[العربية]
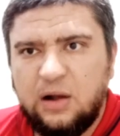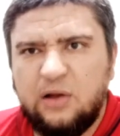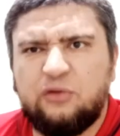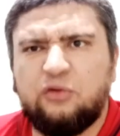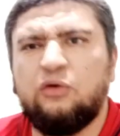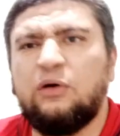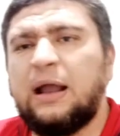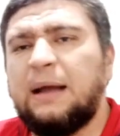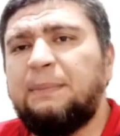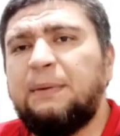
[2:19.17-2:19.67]

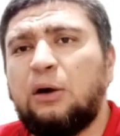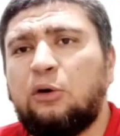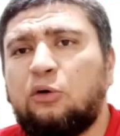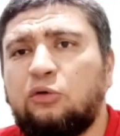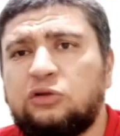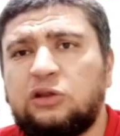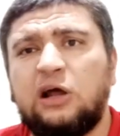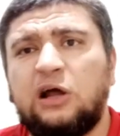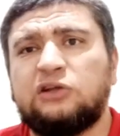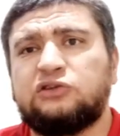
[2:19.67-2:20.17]
سون جاب لك
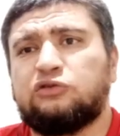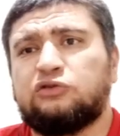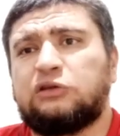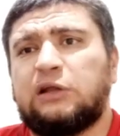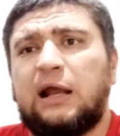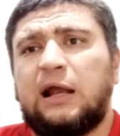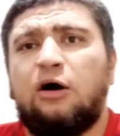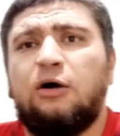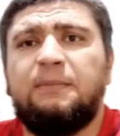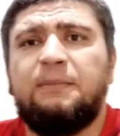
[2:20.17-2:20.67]
جون طلع
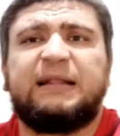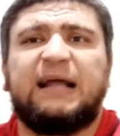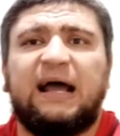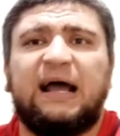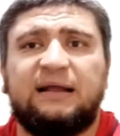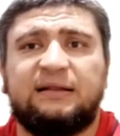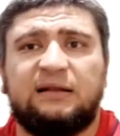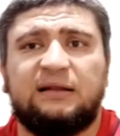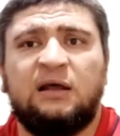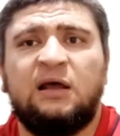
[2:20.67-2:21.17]
الشوط الاول
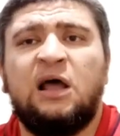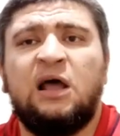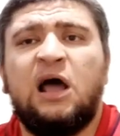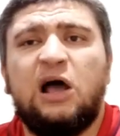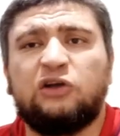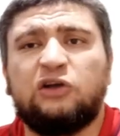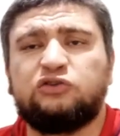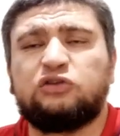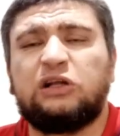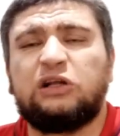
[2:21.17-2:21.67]
متعادل
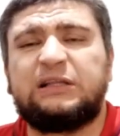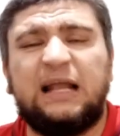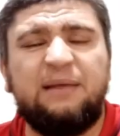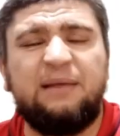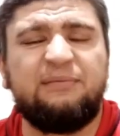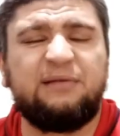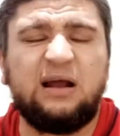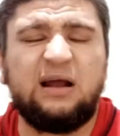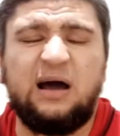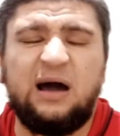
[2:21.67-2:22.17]
الشوط
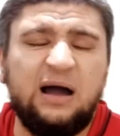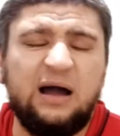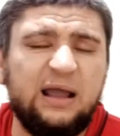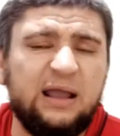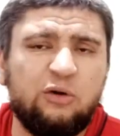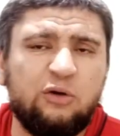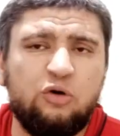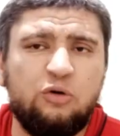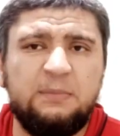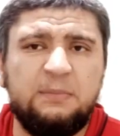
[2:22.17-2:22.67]
الثاني
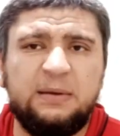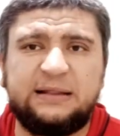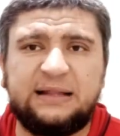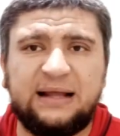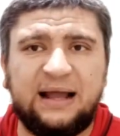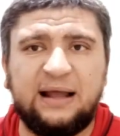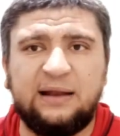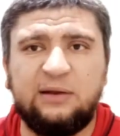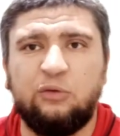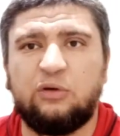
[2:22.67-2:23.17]
بصراحه الجون
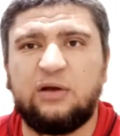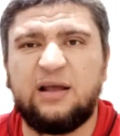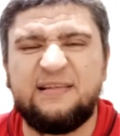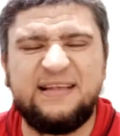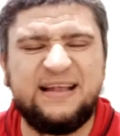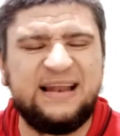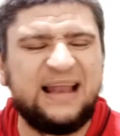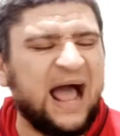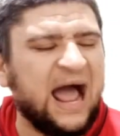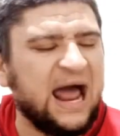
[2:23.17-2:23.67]
بتاع
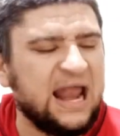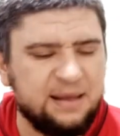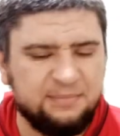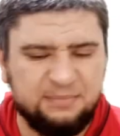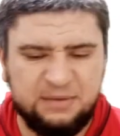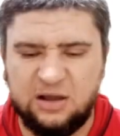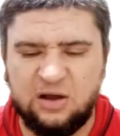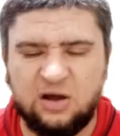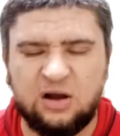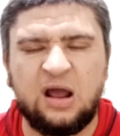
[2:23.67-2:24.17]
نيوكاسل
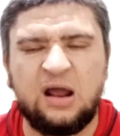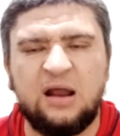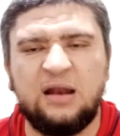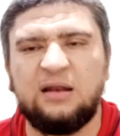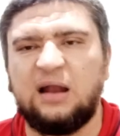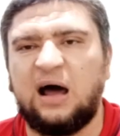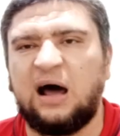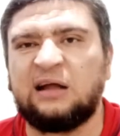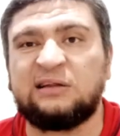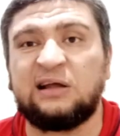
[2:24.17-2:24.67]
عالمي الراجل
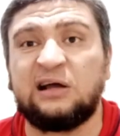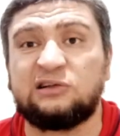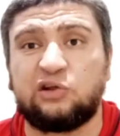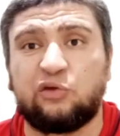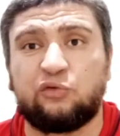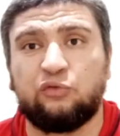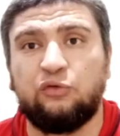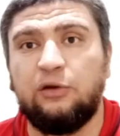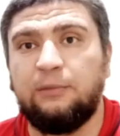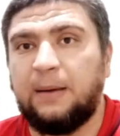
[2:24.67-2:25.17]
اللي عطاه
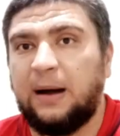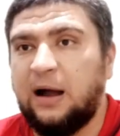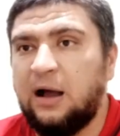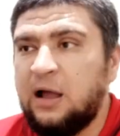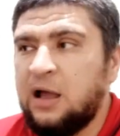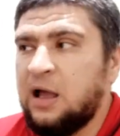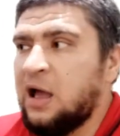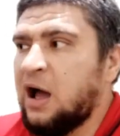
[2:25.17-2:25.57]
تصويبه